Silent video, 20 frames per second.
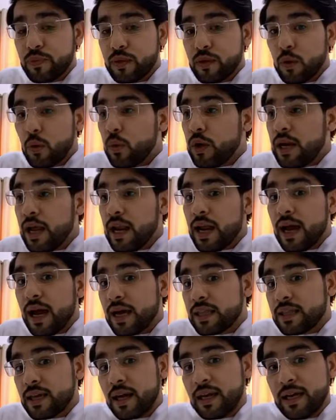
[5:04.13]
ولا لا
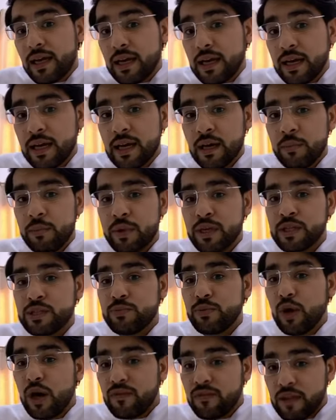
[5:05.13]
اتريا لين قرب
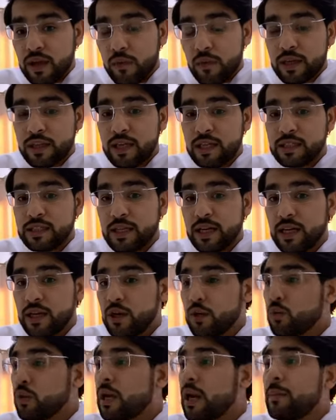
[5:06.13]
اكسبو افضل وقت اشتري
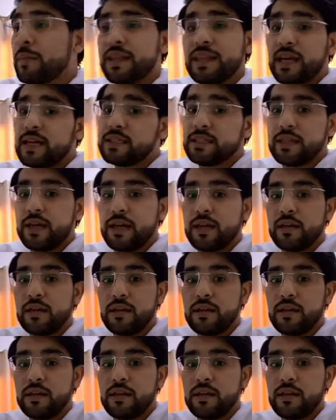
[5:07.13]
ولا متى اشتري